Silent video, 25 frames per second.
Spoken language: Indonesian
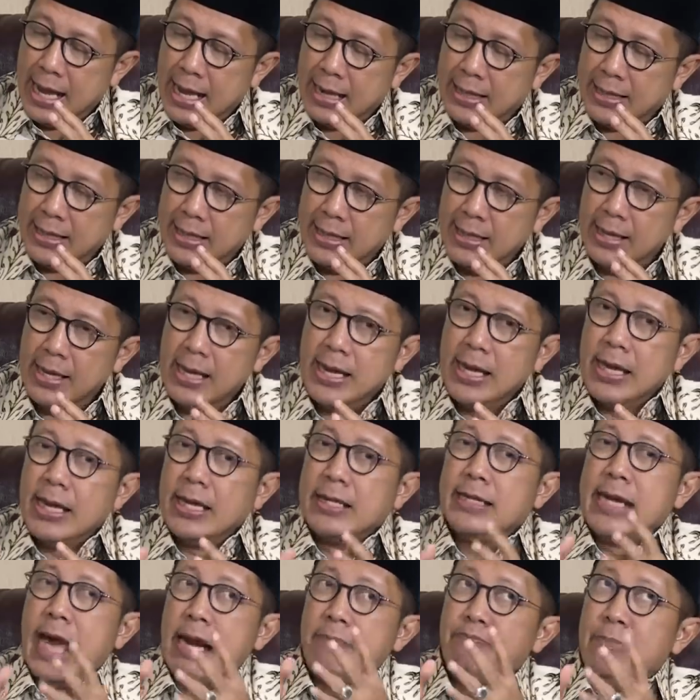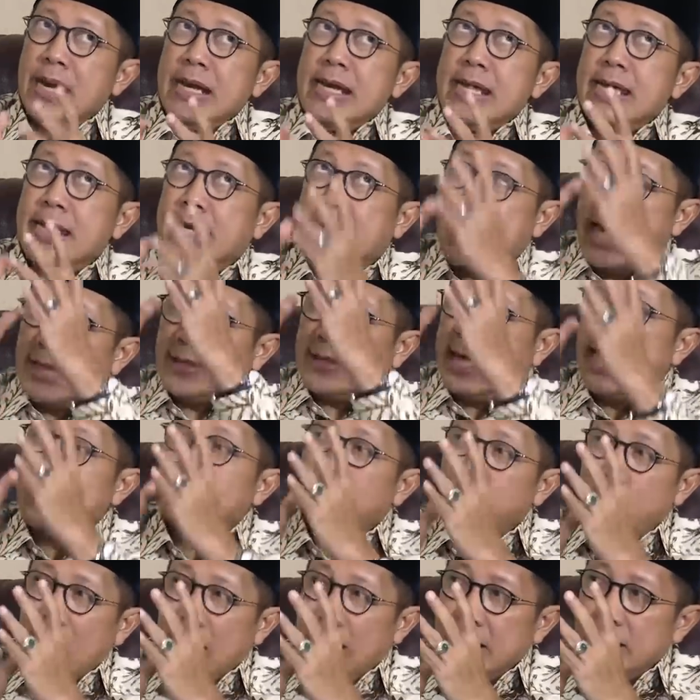hari yeah. dan
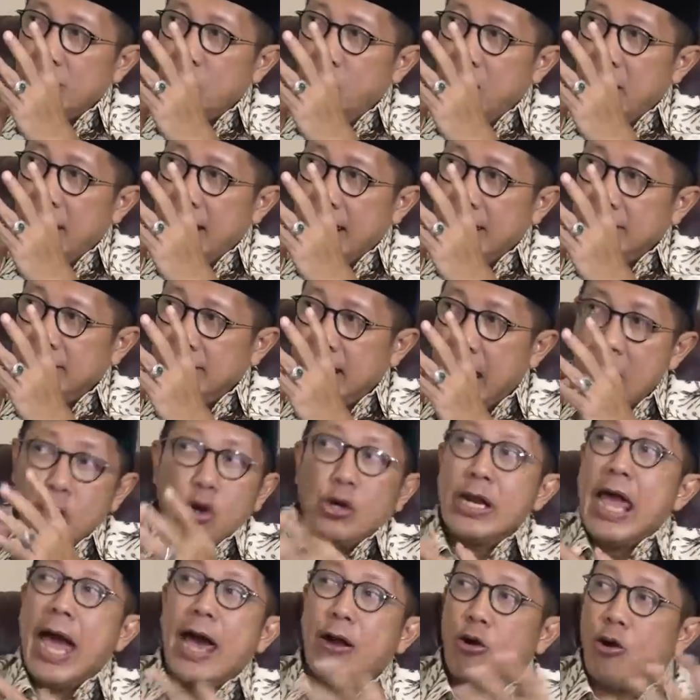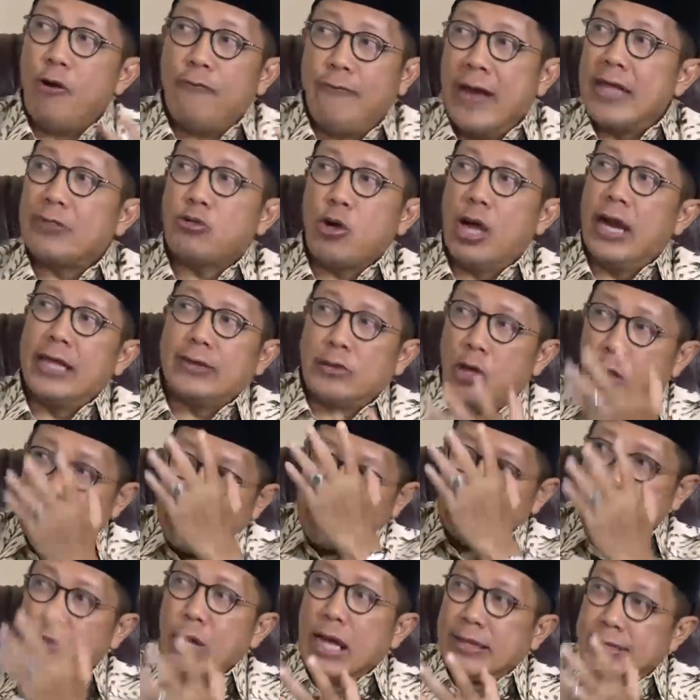meningkatkan toilet-toilet. Kalau yeah. di Arafah
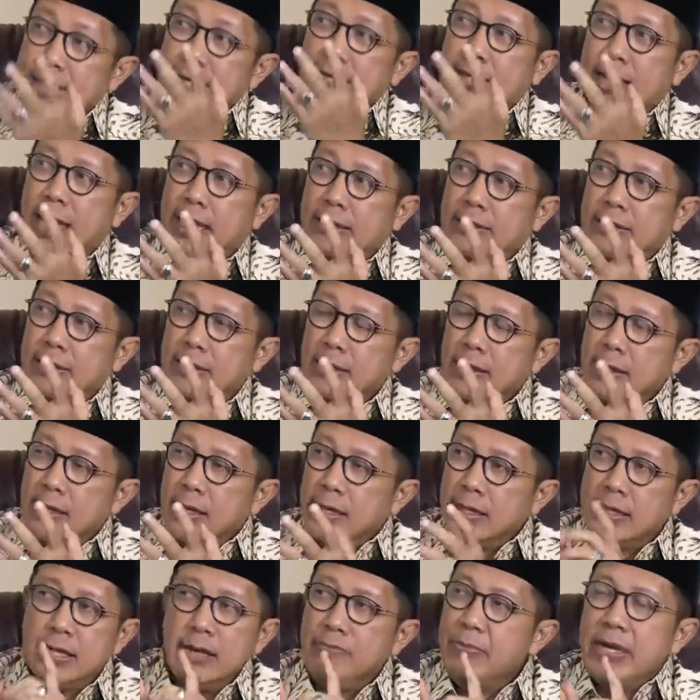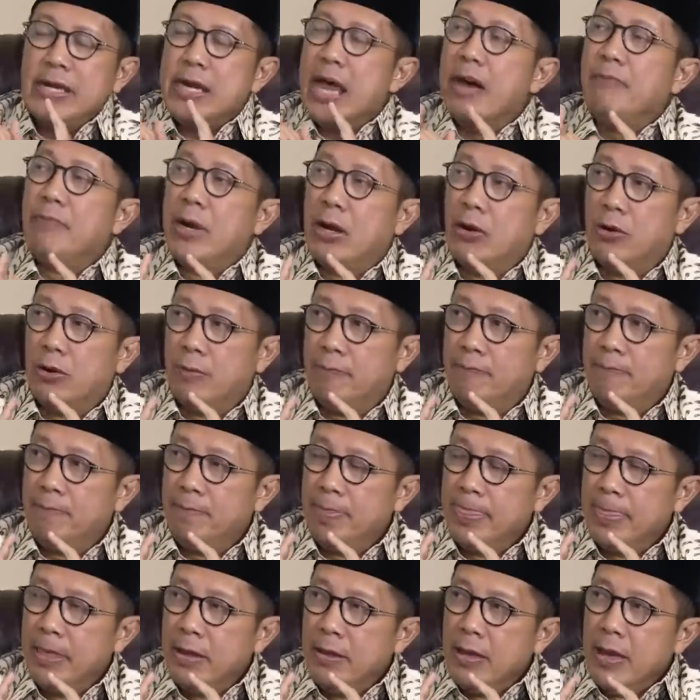toilet-toilet sudah tingkat, yeah. di Mina yeah. belum.
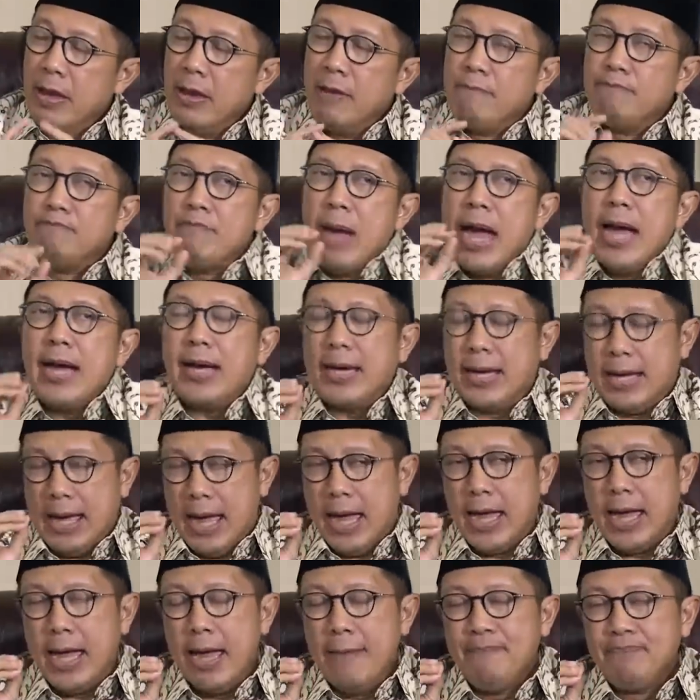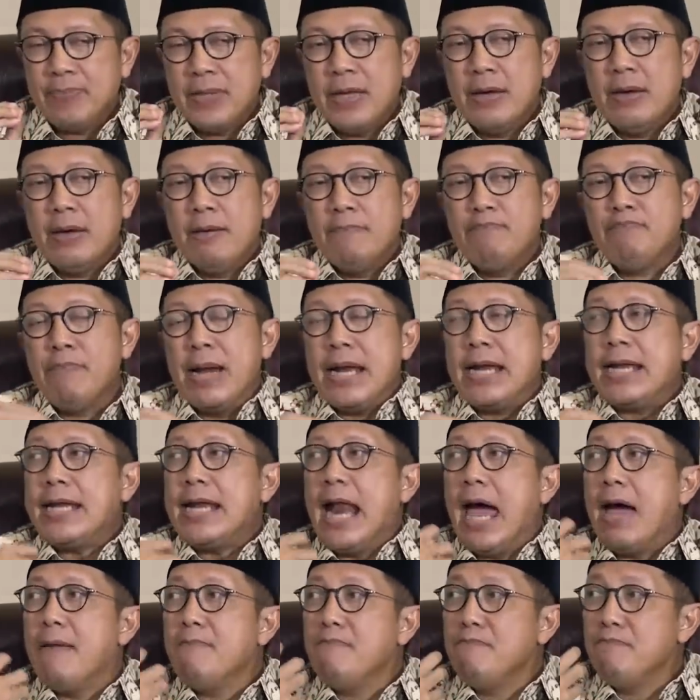Hmm. Maka
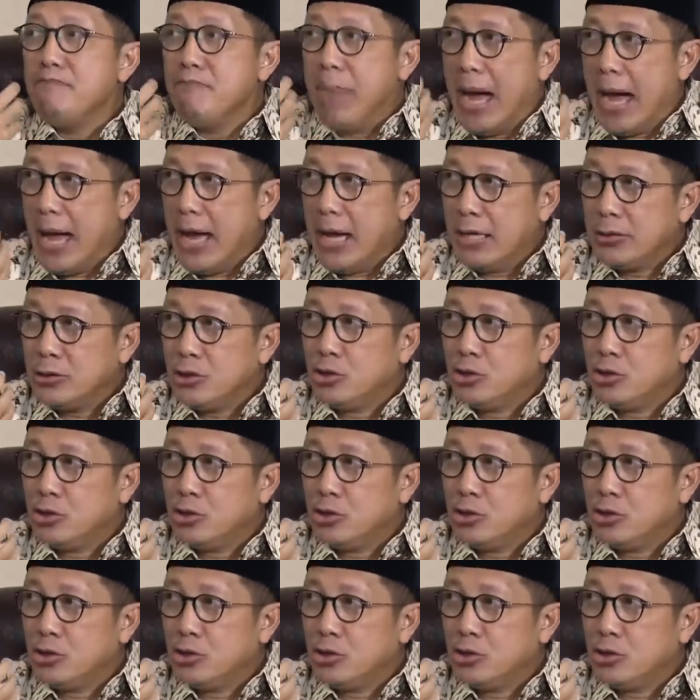menambah